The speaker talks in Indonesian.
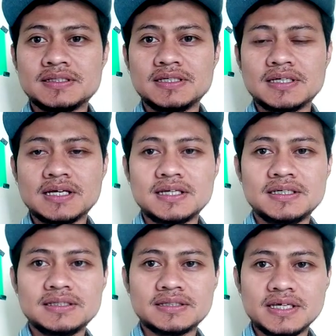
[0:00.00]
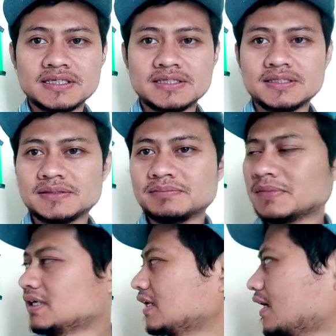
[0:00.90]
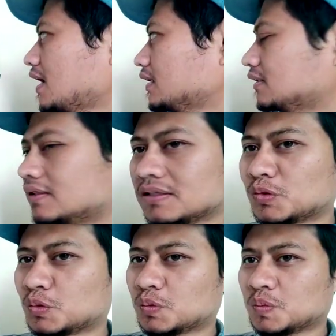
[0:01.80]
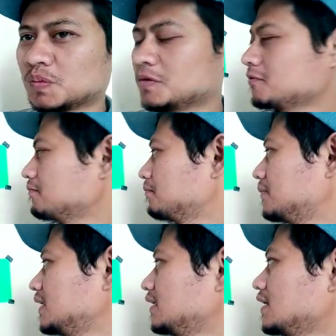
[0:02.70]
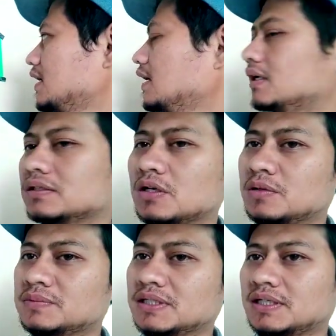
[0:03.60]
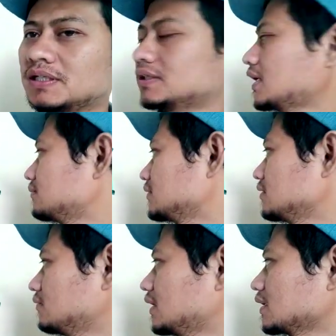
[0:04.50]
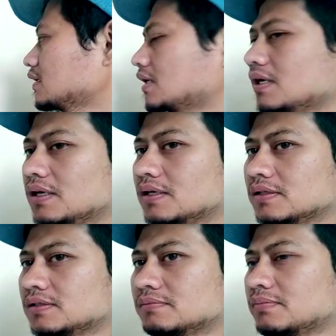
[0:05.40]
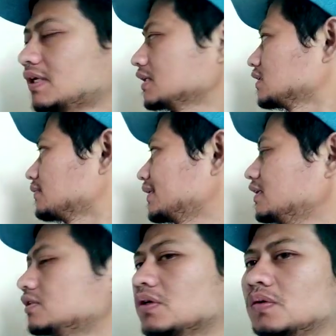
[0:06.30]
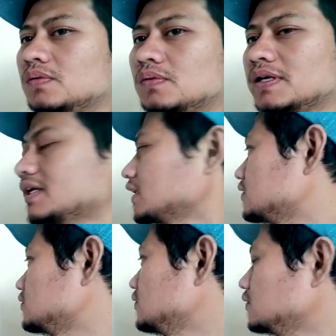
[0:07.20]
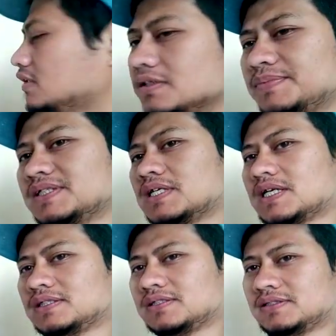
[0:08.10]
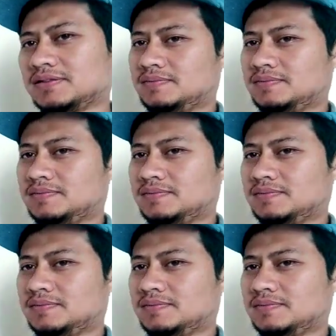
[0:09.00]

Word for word: jika dites melihat benda atau objek hitam di warna merah sama hijau, warna hijau lebih jelas.